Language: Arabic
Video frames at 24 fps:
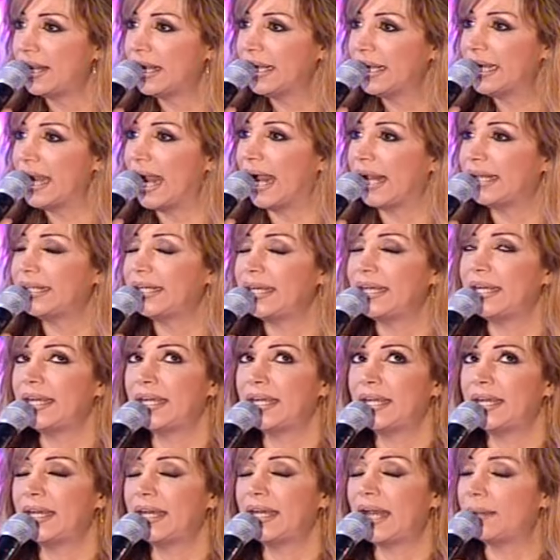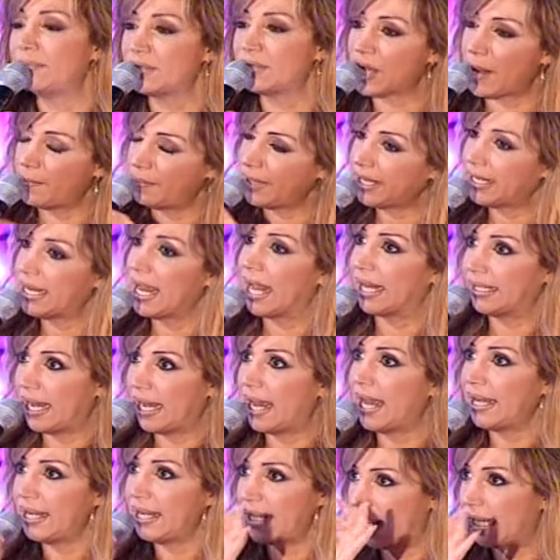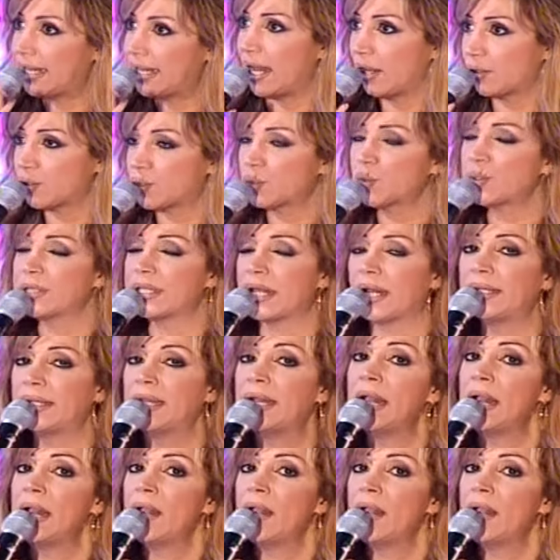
يعني مش عم بحكي عن هاي هلا خصوصا